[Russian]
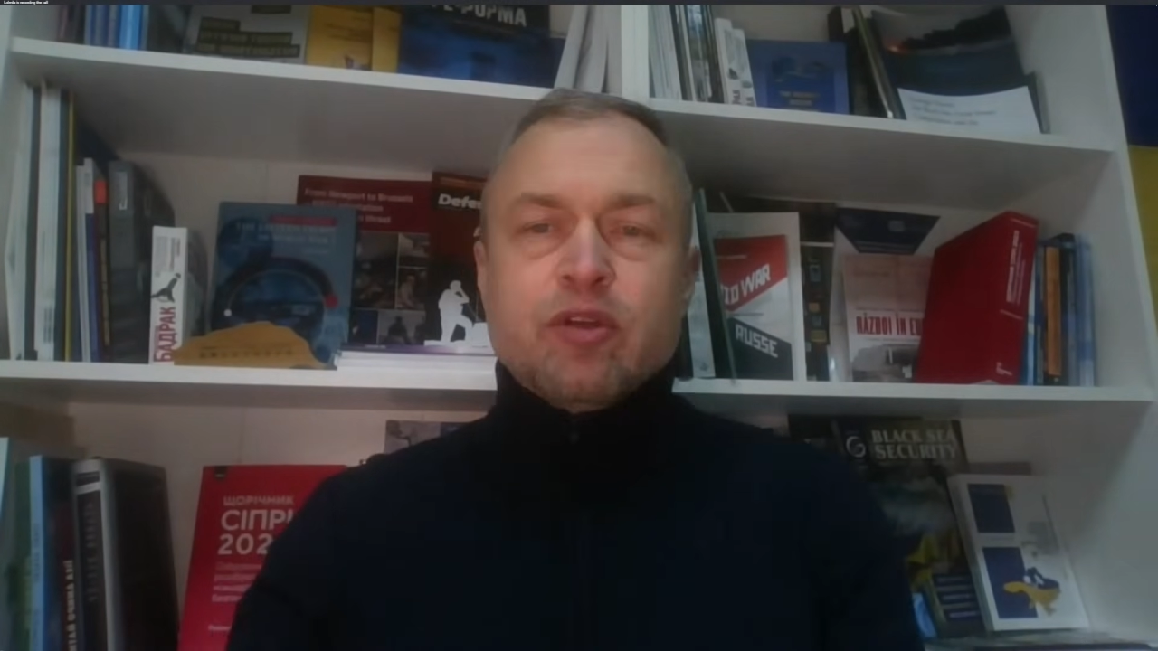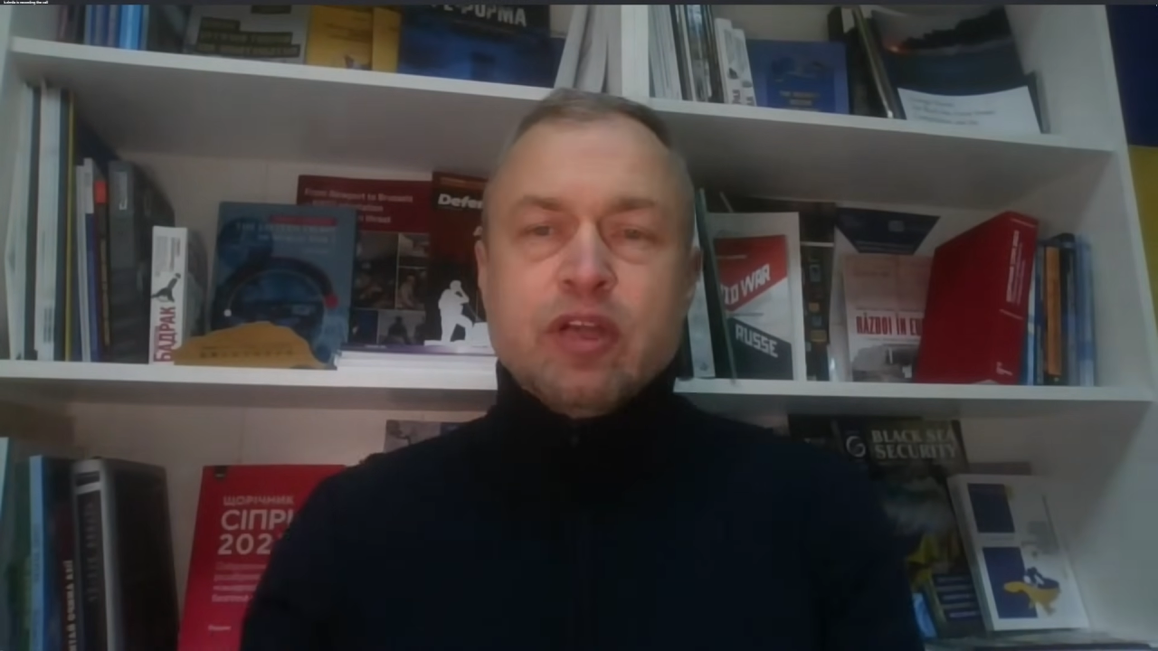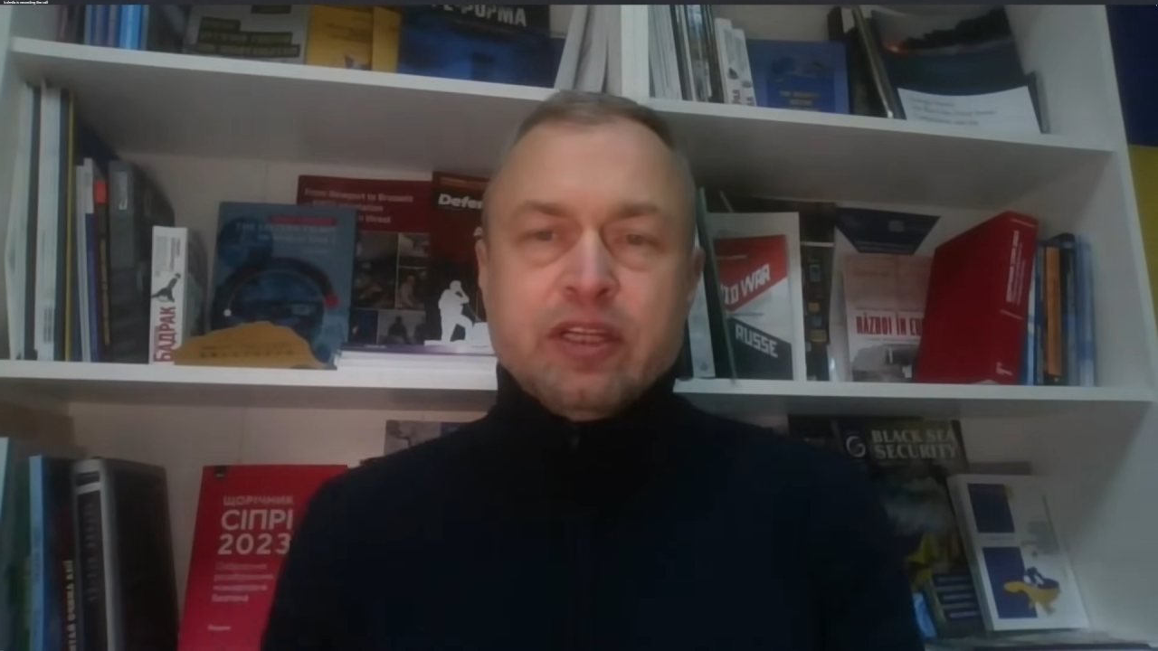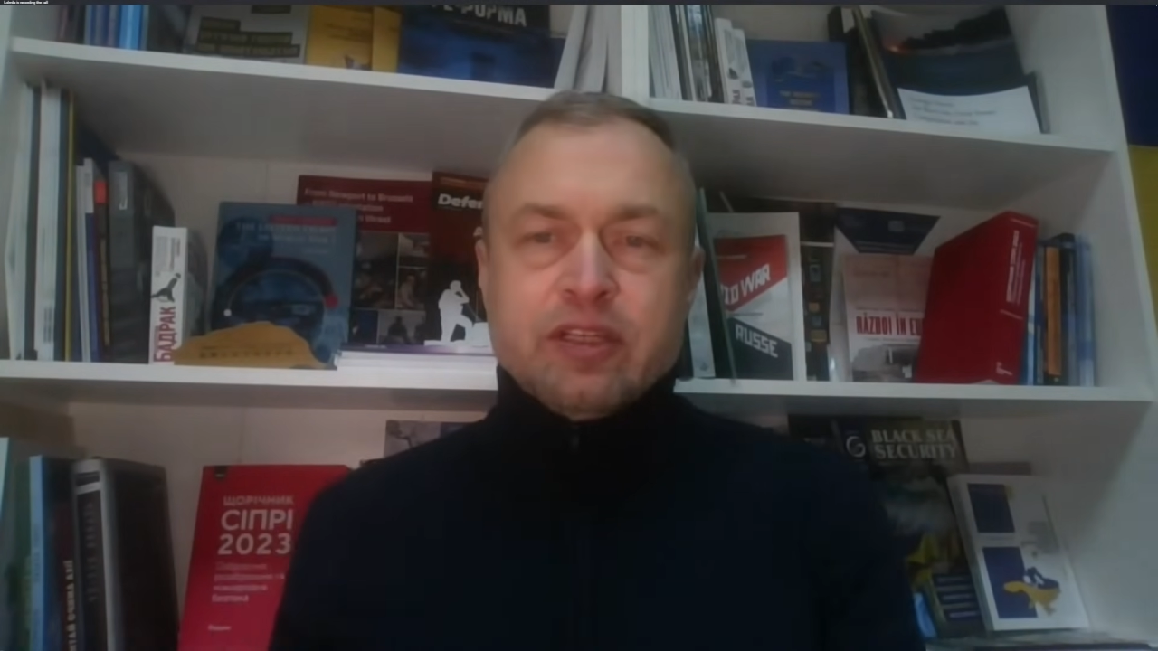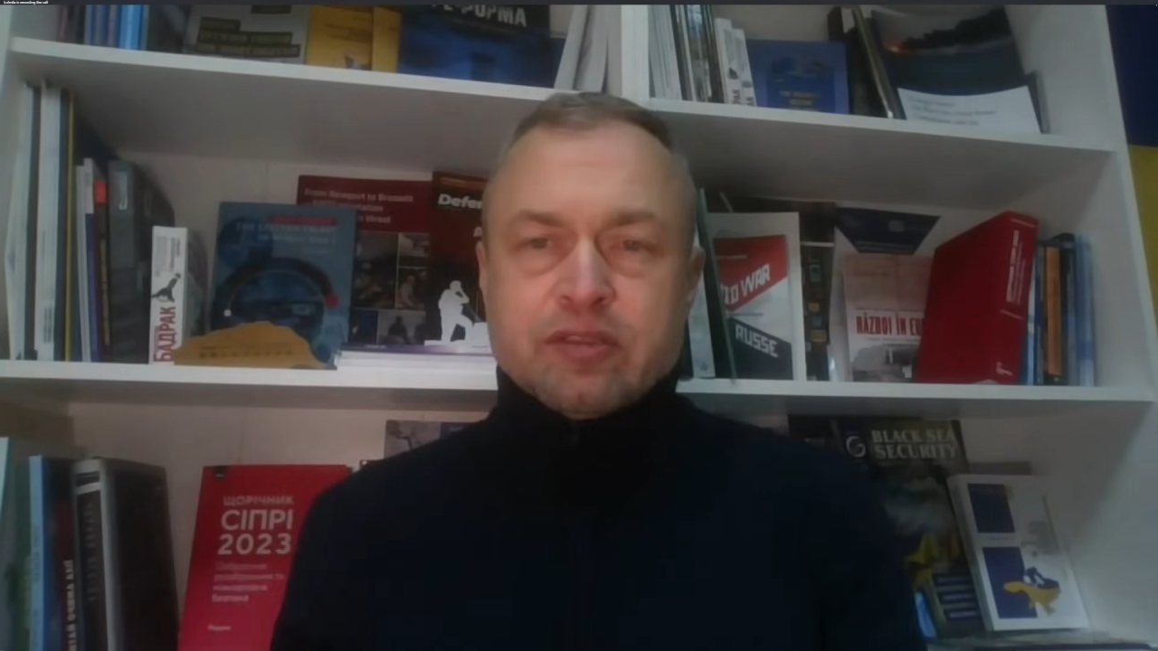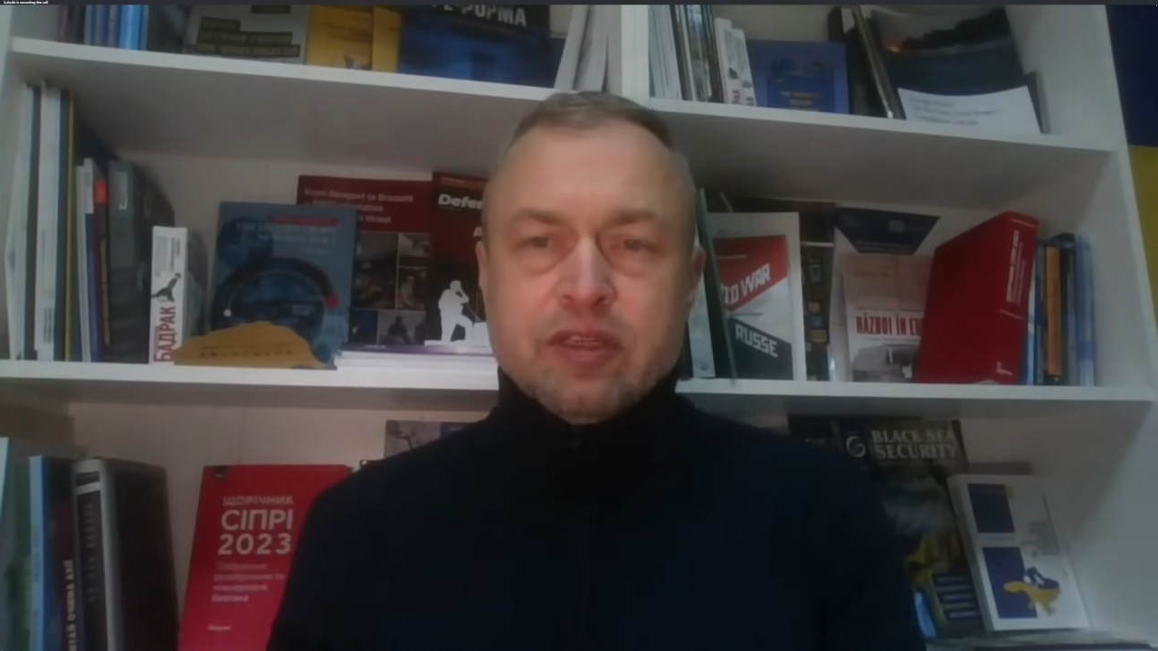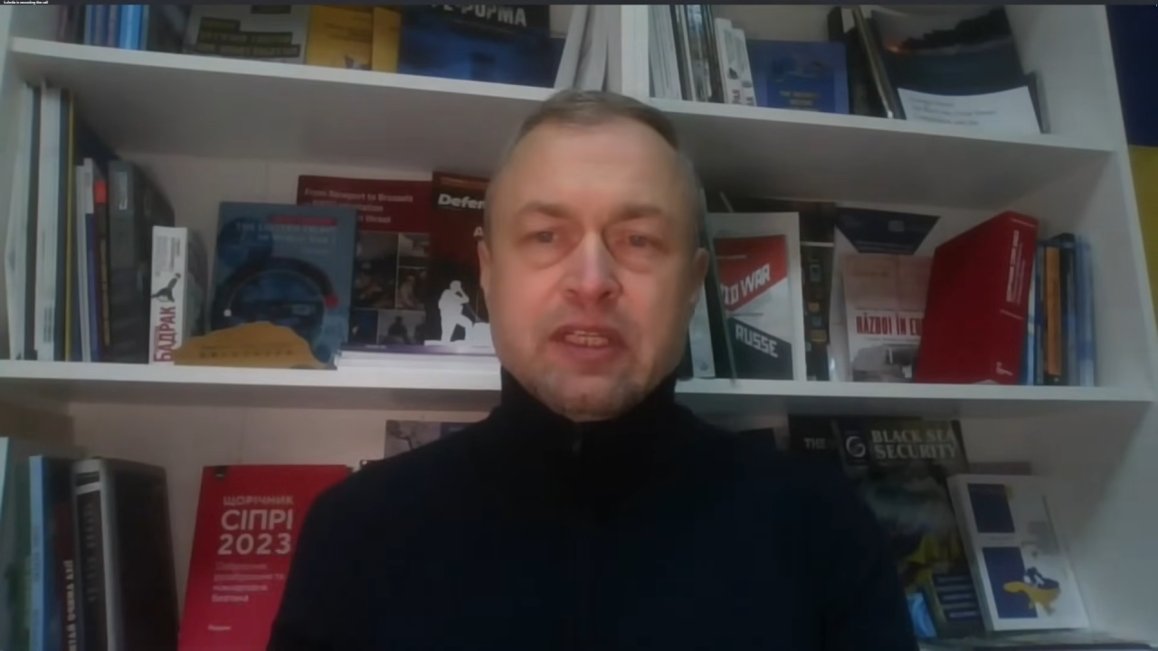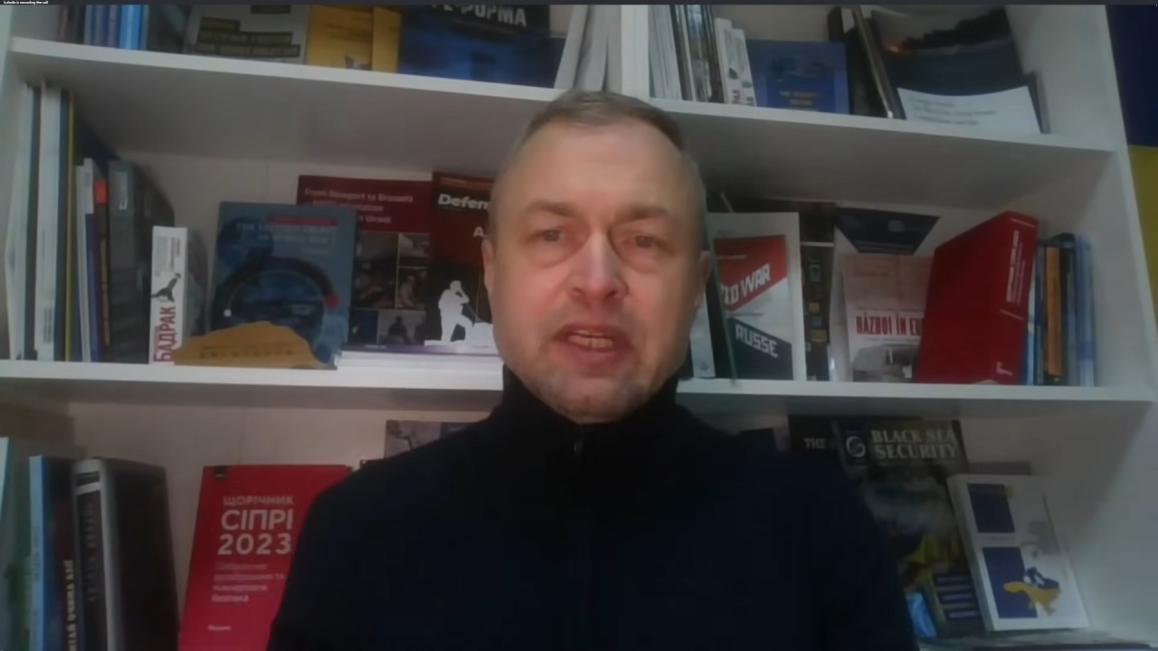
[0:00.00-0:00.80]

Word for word: лидерство.